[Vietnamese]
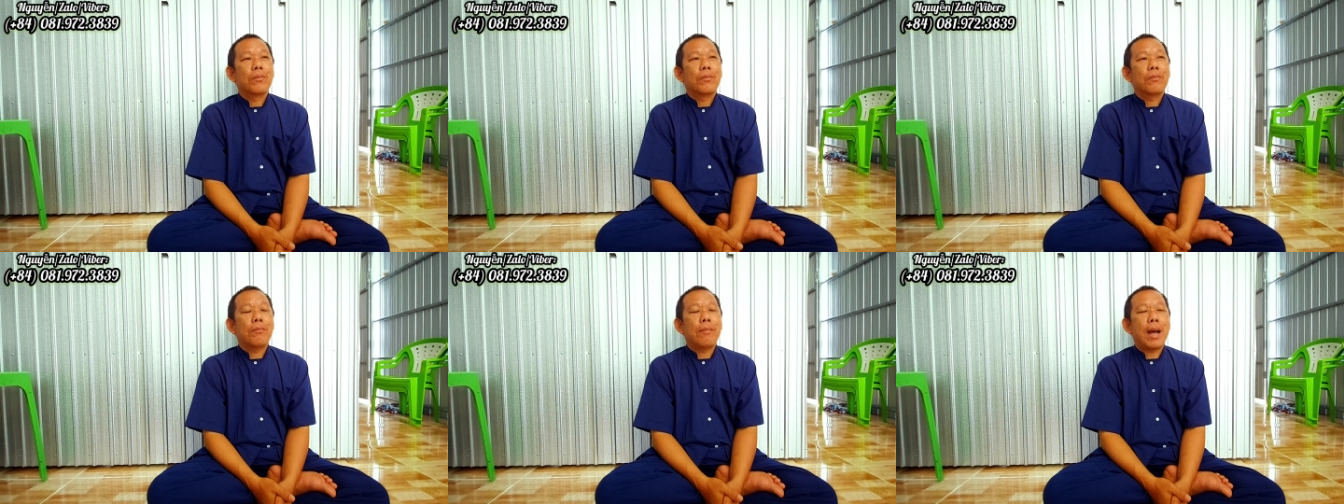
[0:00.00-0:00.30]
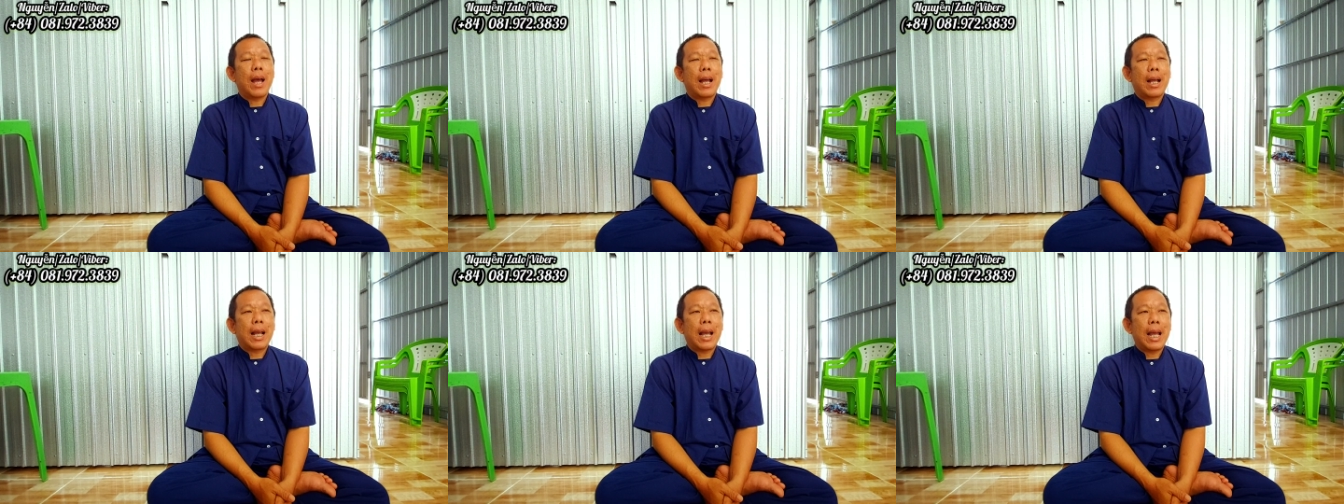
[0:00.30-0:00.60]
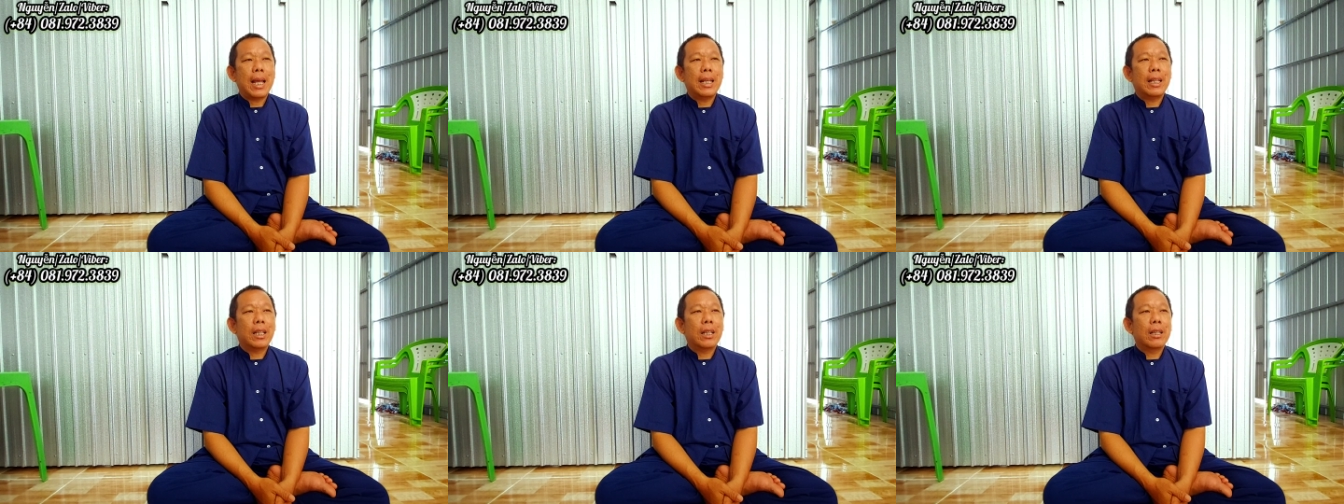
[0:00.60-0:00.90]
mà
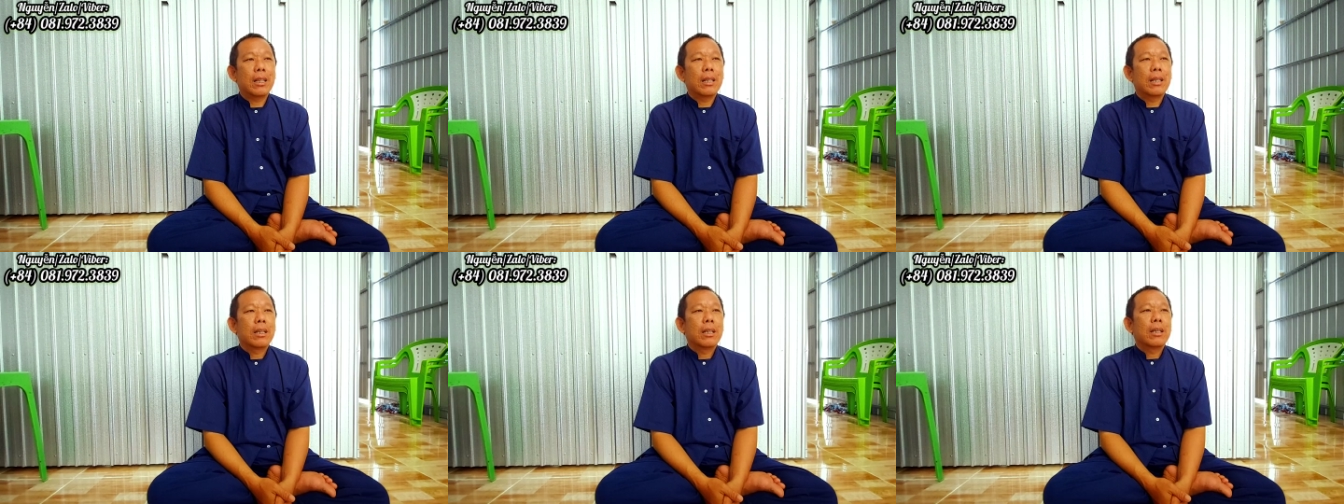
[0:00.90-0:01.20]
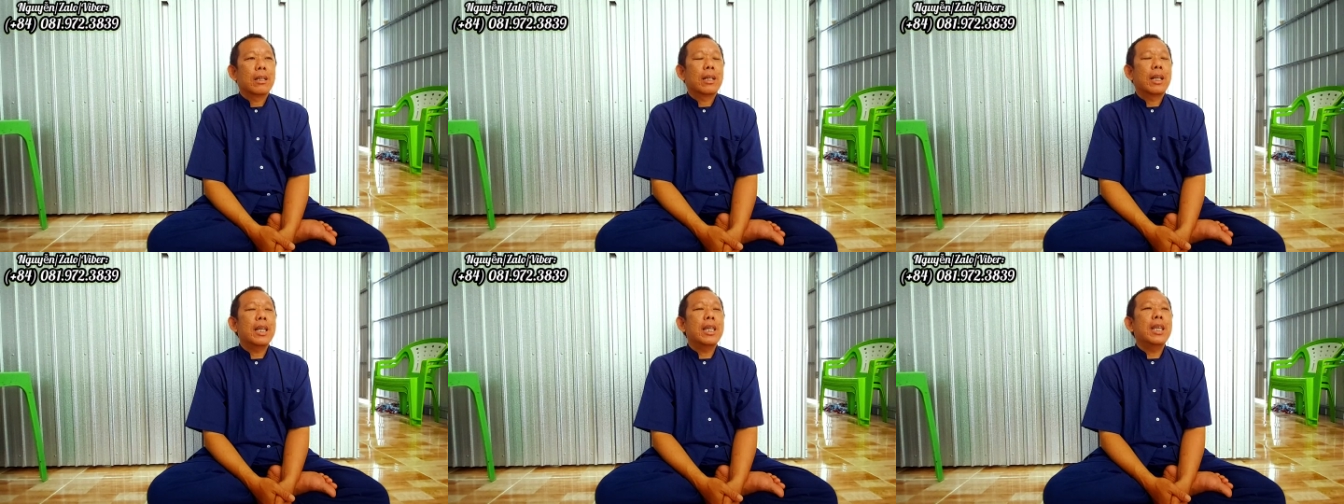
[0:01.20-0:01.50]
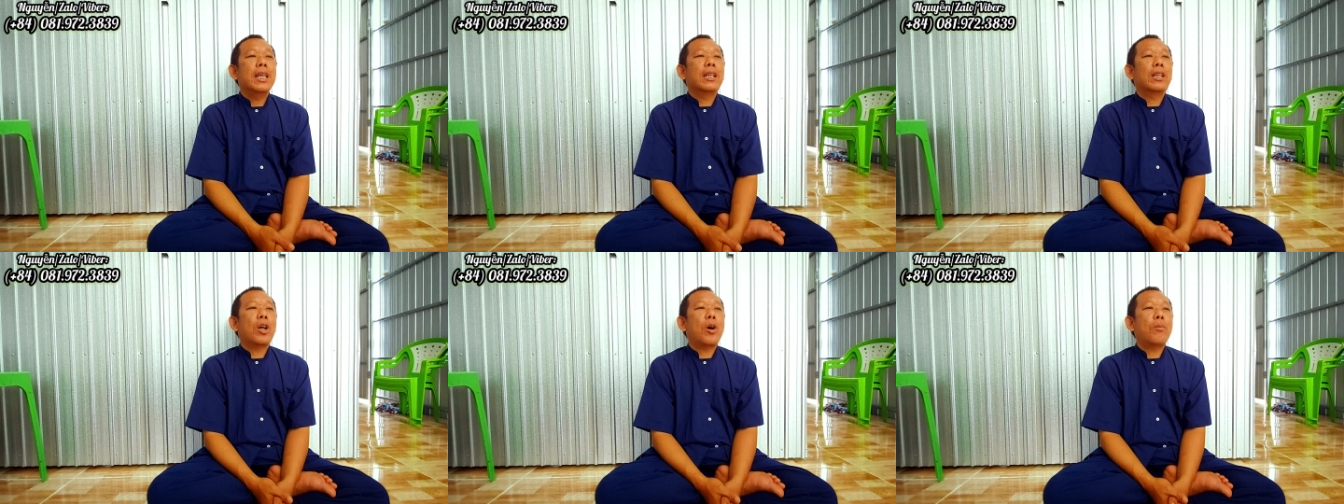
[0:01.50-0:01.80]
cái cái
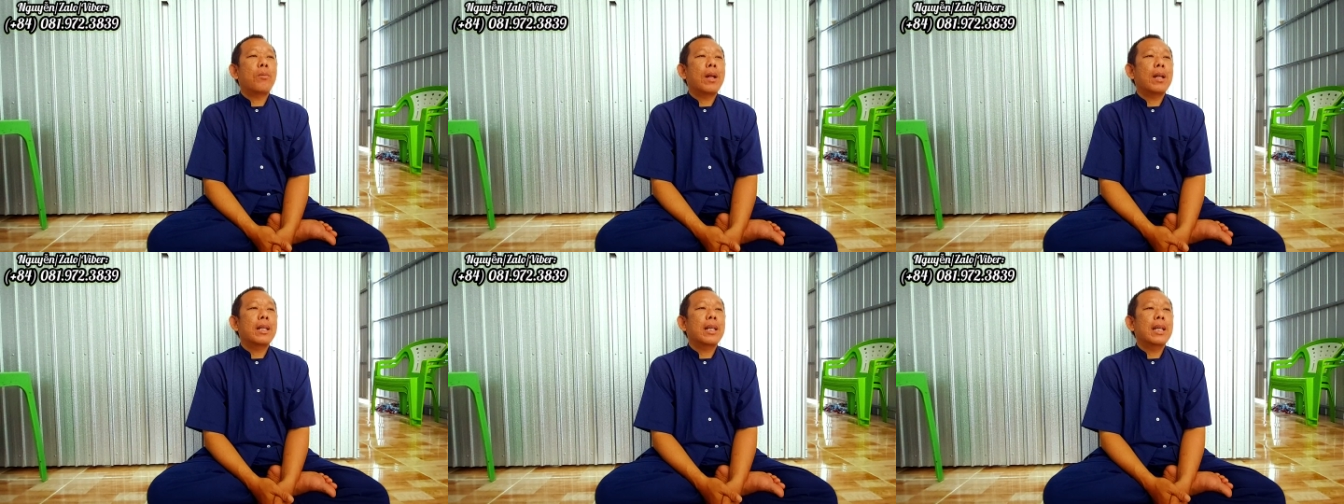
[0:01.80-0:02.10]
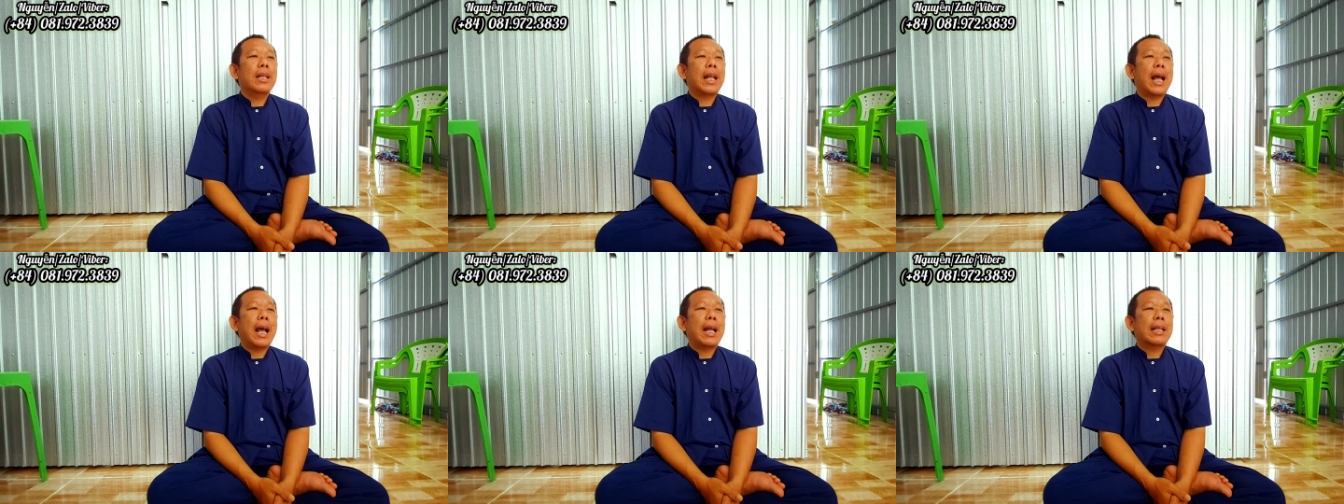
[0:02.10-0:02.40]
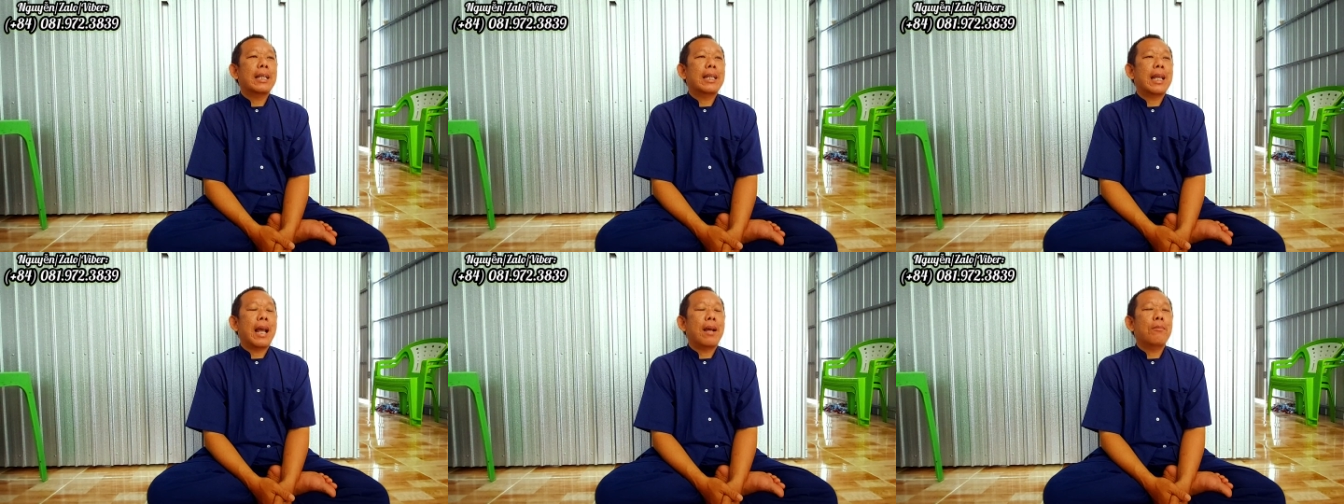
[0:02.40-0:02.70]
duyên tốt đến với ta
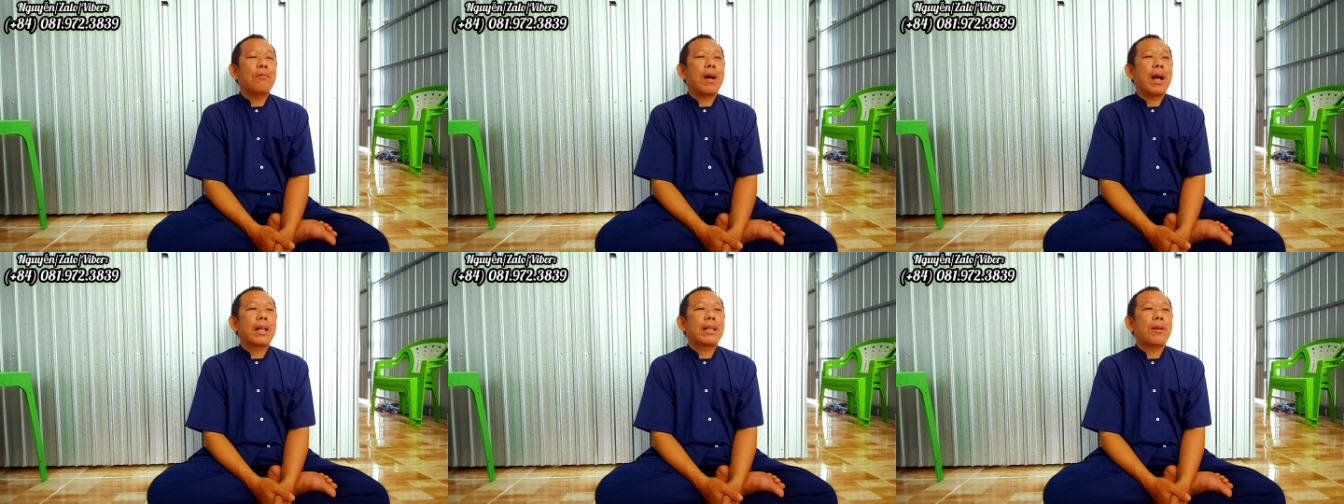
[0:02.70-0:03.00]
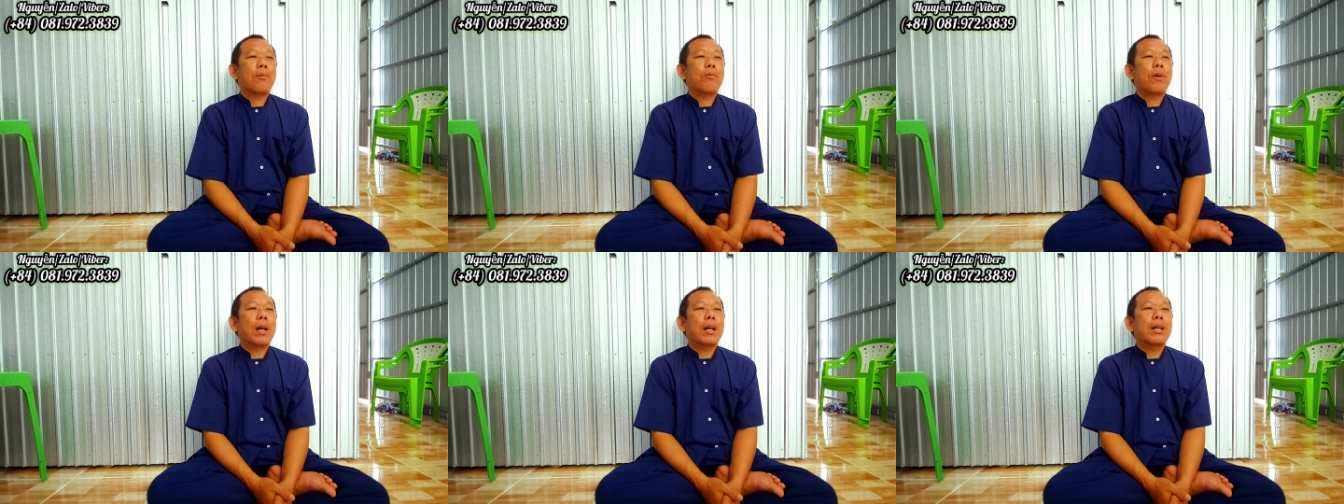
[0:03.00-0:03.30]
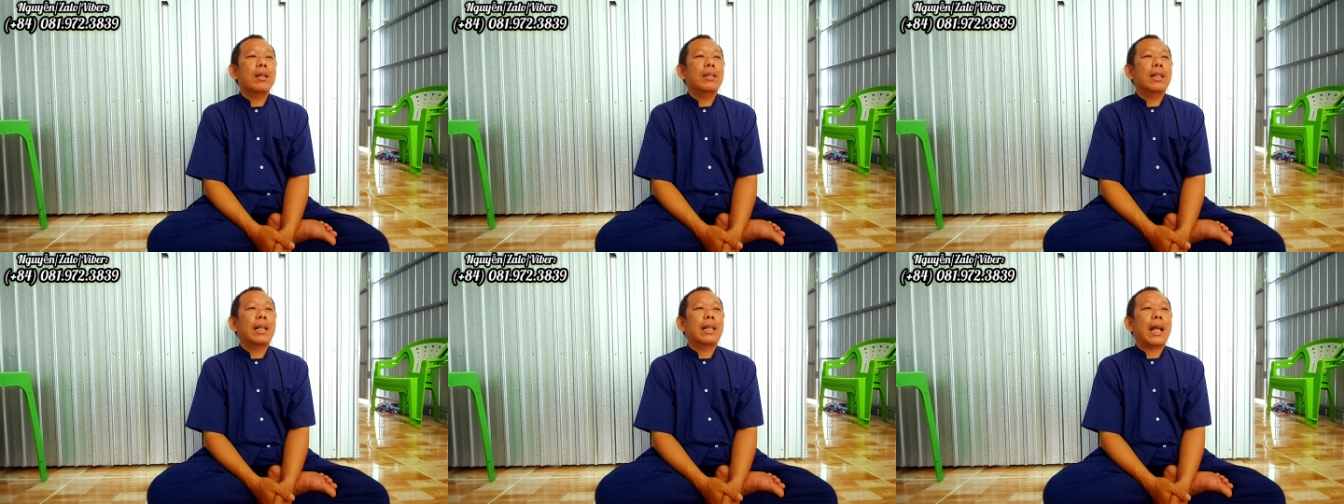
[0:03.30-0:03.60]
chẳng qua trong quá
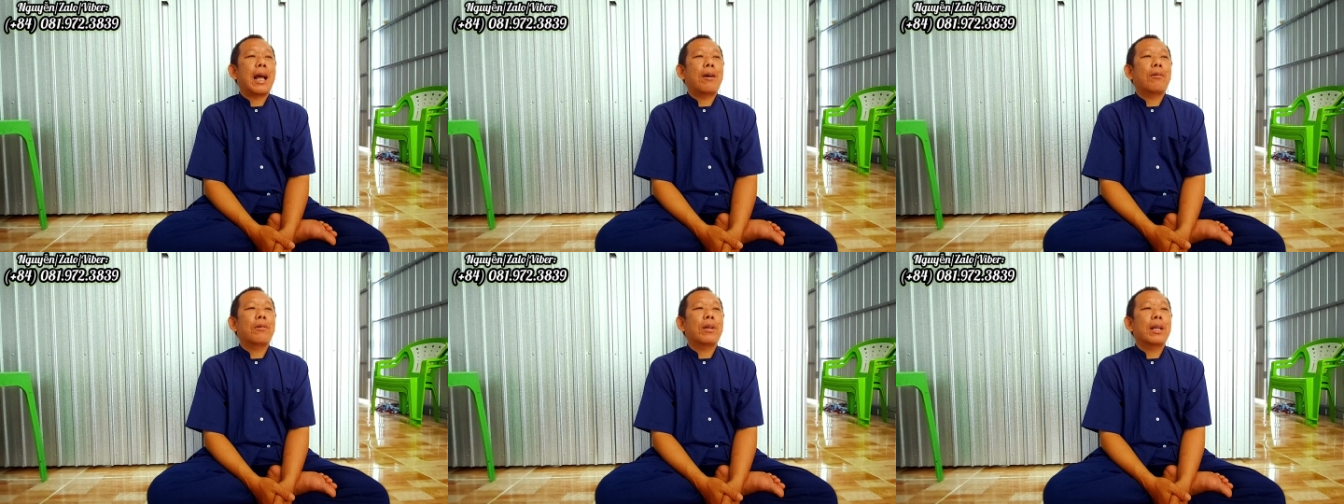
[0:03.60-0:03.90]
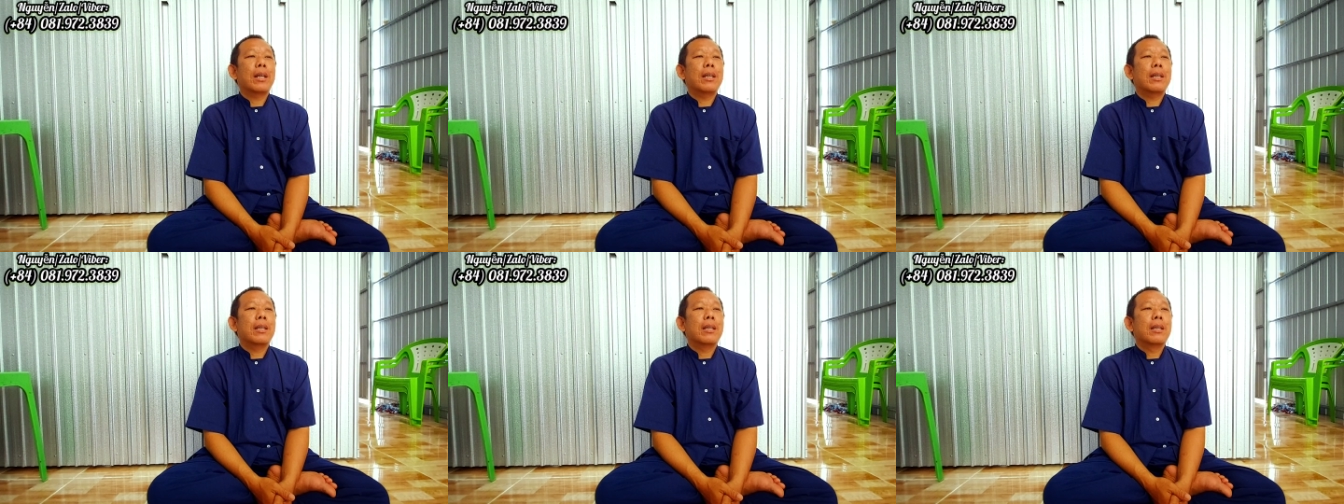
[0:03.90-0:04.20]
khứ ta tạo cái